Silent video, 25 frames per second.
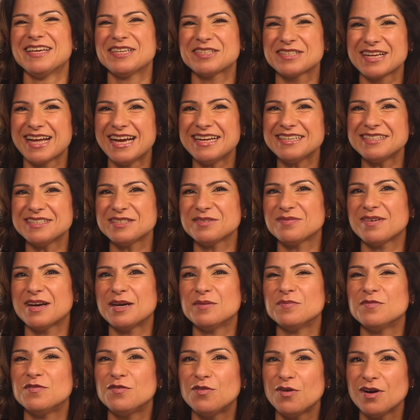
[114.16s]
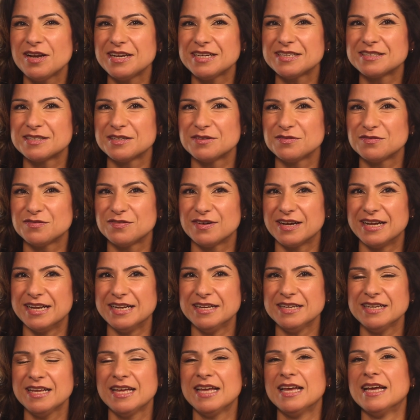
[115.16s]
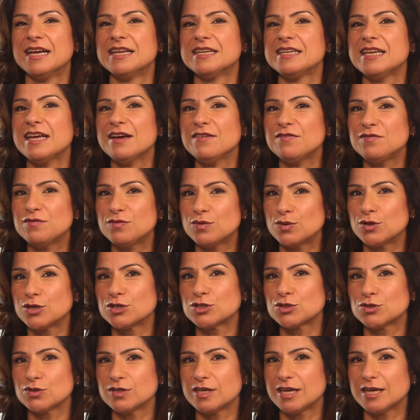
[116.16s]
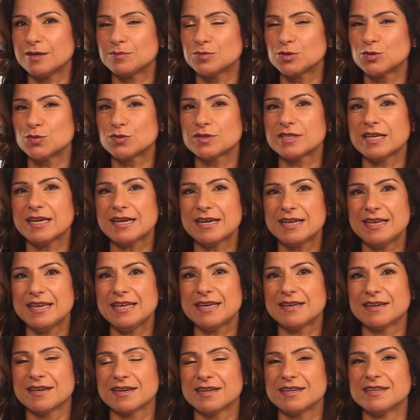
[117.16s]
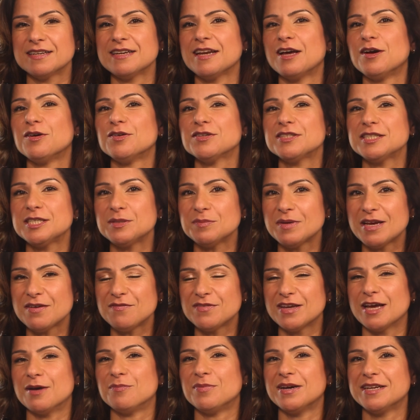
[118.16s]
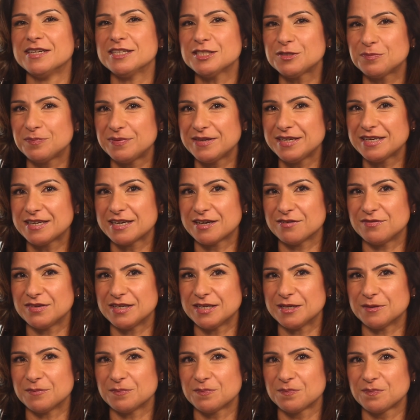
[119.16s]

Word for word: Streitig war im vorliegenden Fall der Vorsteuerabzug der Klägerin aus dem Erwerb eines Pkw.